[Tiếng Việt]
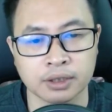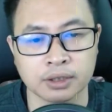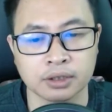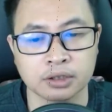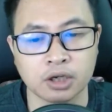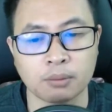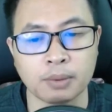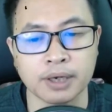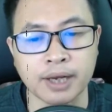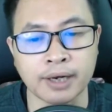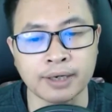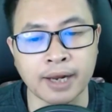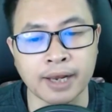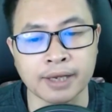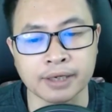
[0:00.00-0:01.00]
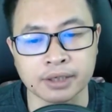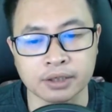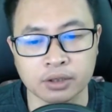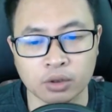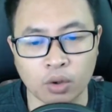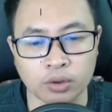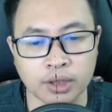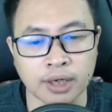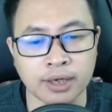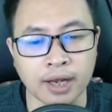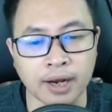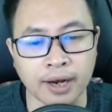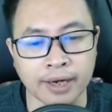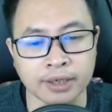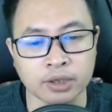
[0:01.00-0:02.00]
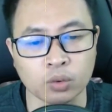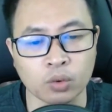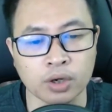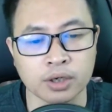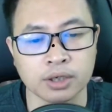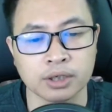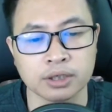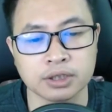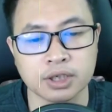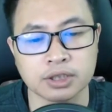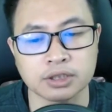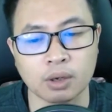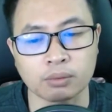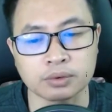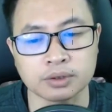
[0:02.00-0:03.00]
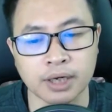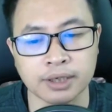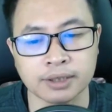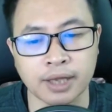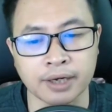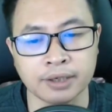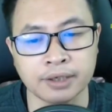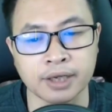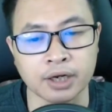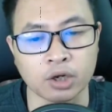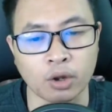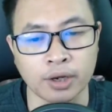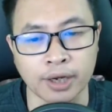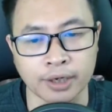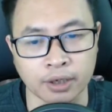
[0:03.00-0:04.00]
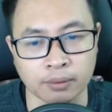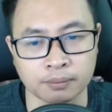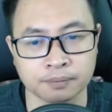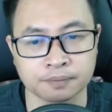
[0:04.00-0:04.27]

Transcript: không biết cái này có tính là ganh đua Như trong sách Thánh Hiền nói hay không